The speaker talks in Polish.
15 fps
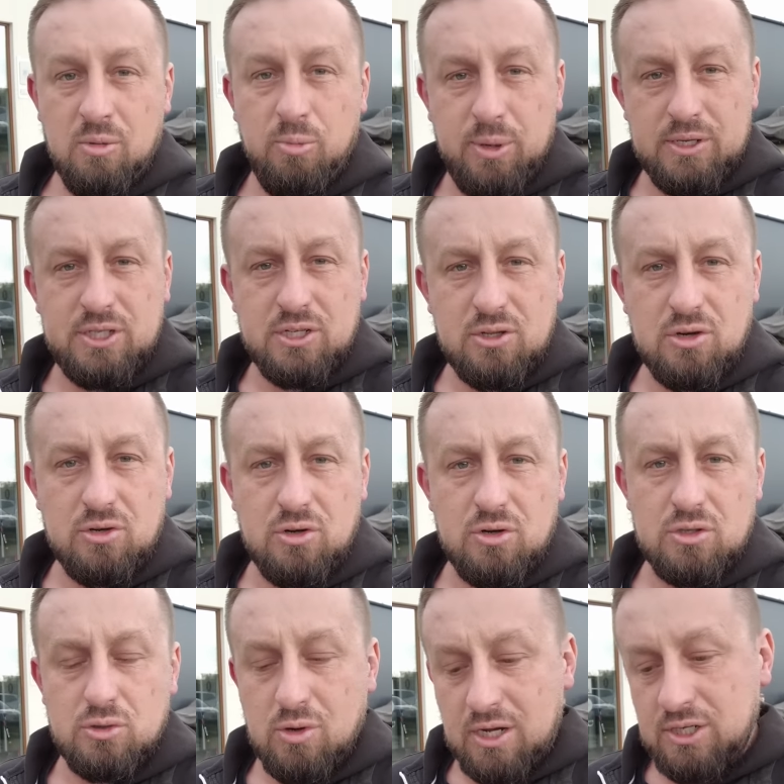będzie drogo.
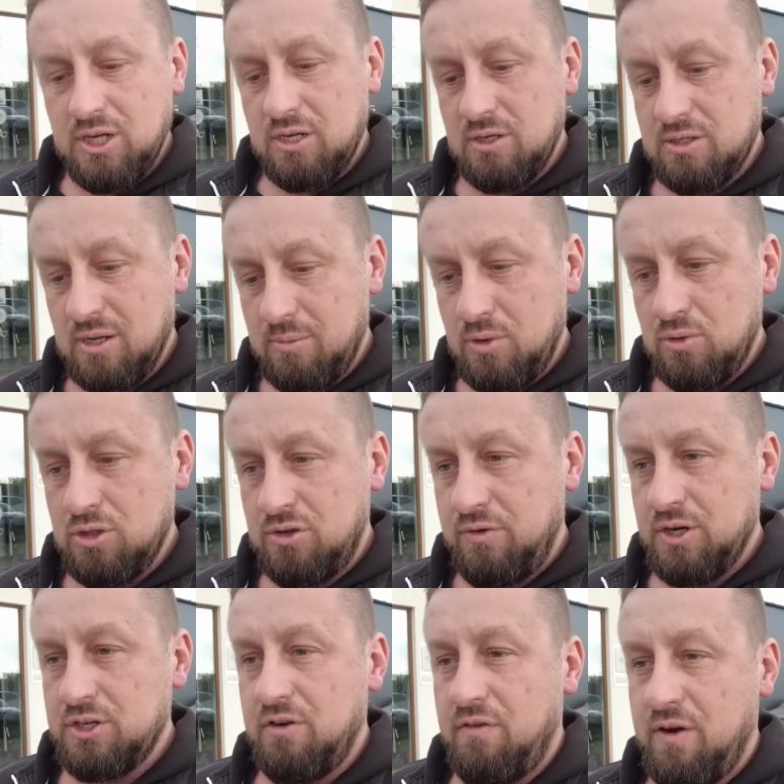Słuchajcie, samochód
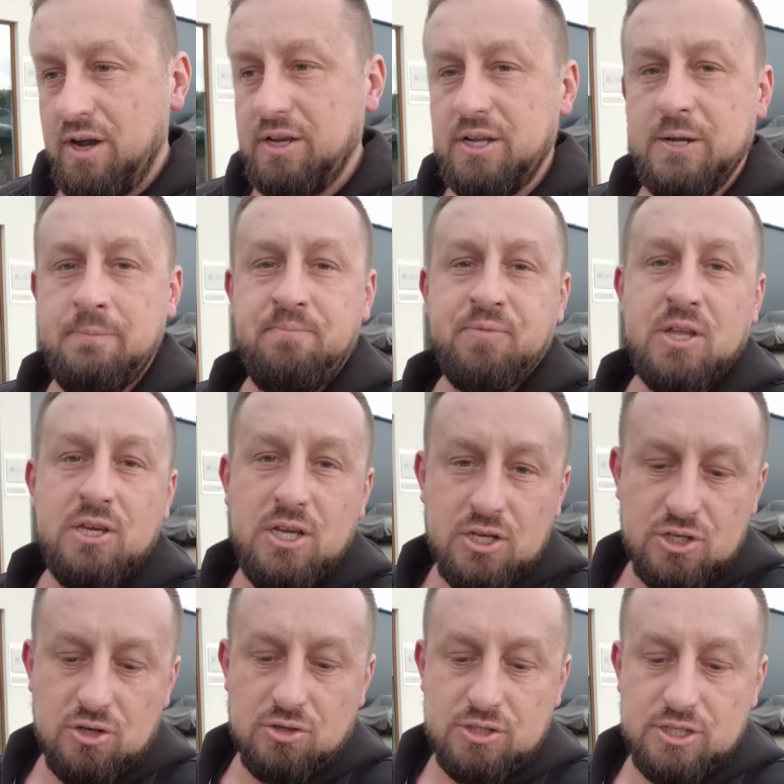świeży, fajny,
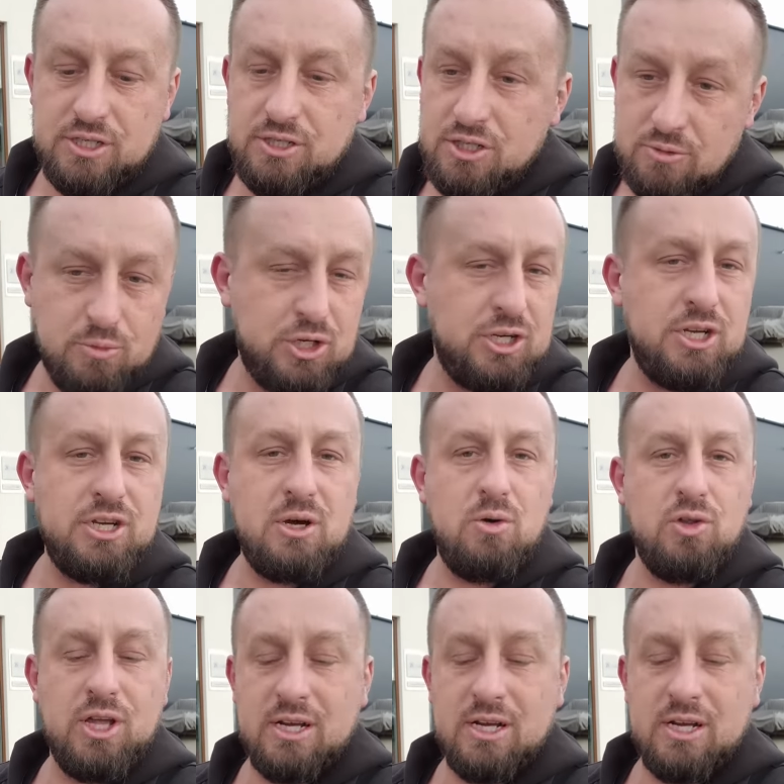jeżdżący, nic mu się nie działo.